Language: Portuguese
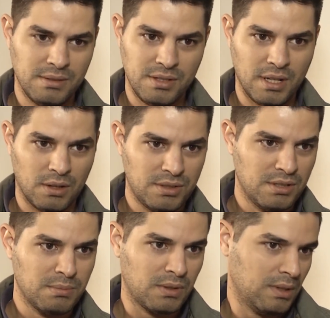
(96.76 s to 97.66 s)
de
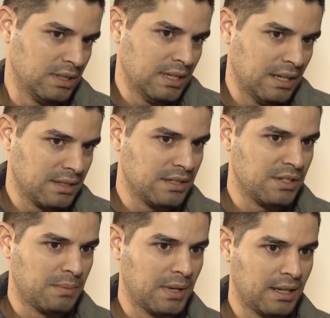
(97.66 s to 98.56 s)
altíssima qualidade, que a
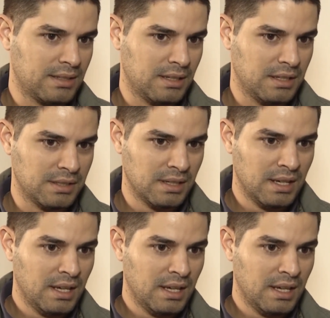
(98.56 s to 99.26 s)
gente espera que seja,